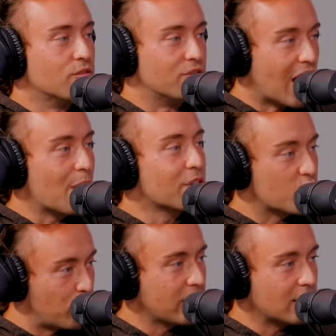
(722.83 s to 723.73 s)
wir haben ja
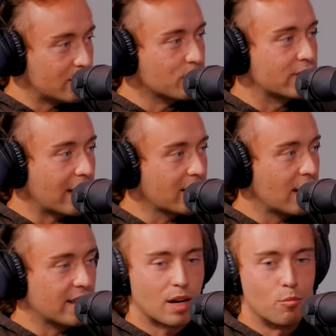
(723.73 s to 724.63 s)
später, als wir uns
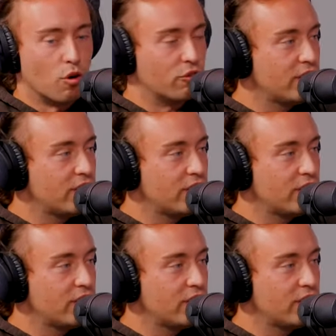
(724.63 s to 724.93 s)
kennengelernt haben, boah,